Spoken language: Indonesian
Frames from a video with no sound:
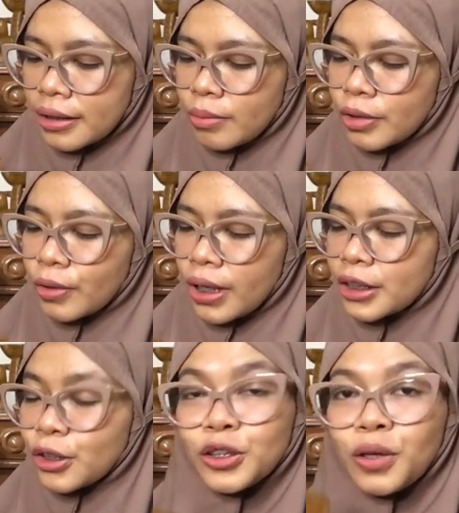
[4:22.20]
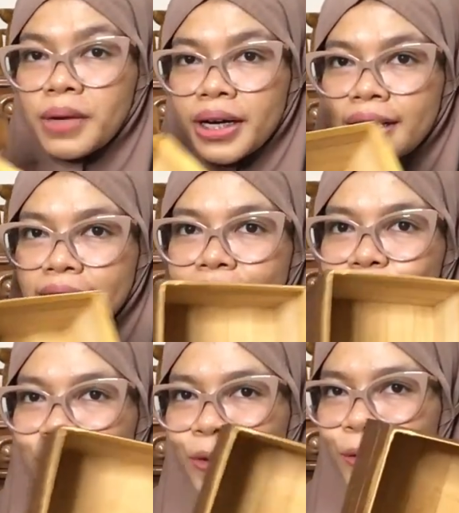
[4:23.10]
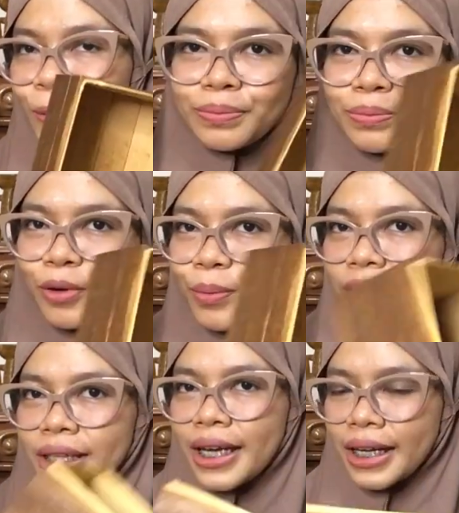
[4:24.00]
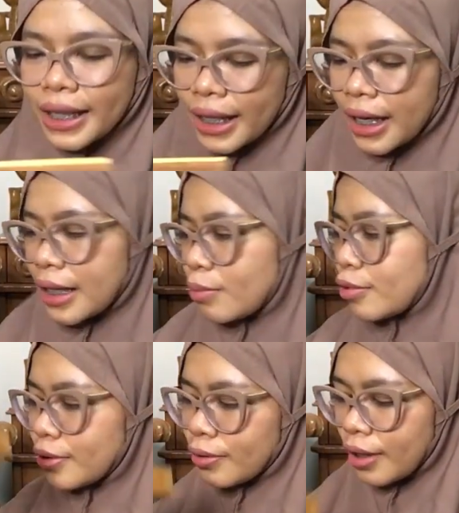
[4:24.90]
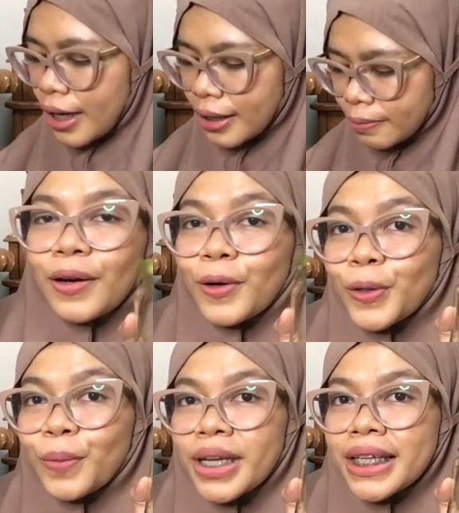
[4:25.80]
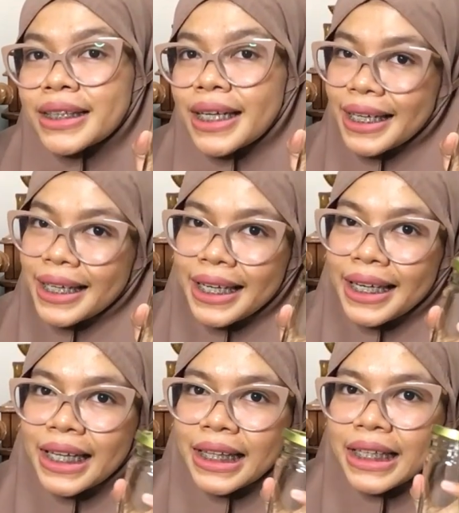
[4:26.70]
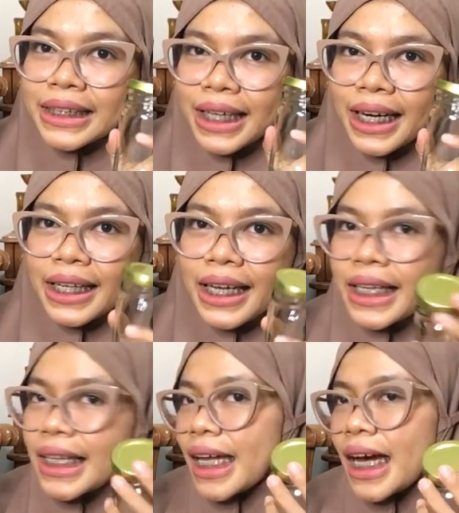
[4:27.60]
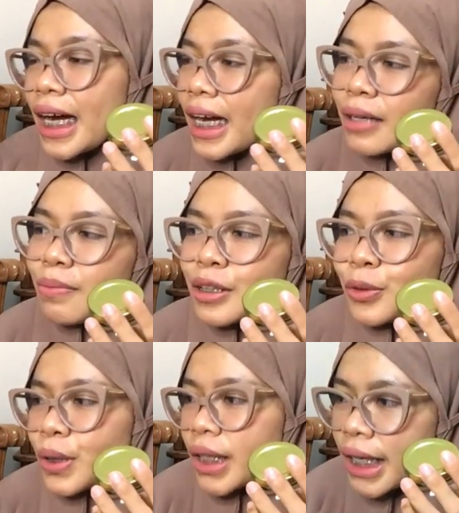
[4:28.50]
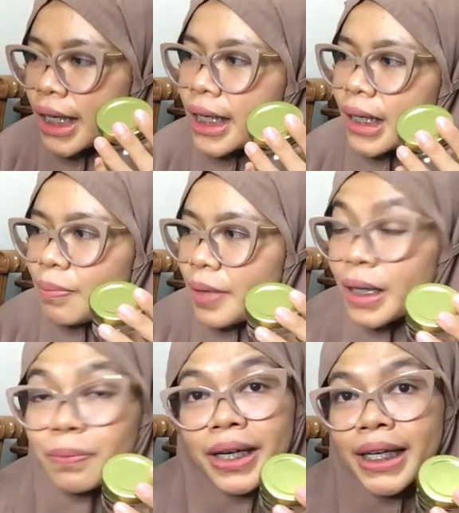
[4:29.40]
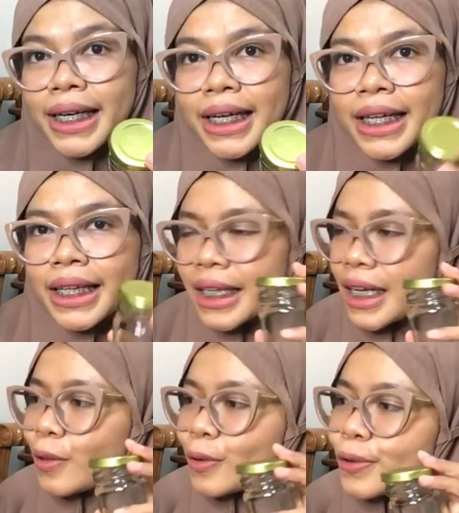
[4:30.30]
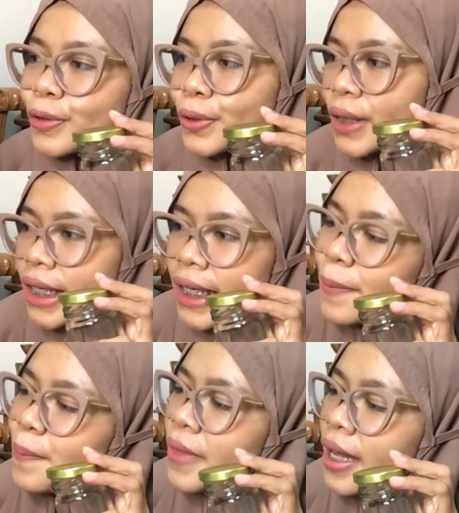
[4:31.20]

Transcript: Kebetulan cocok banget untuk properti yang kita lagi butuhkan. Untuk mini jar ini nanti rencananya kita akan masukin rempah-rempah kering yang tadi aku tunjukin.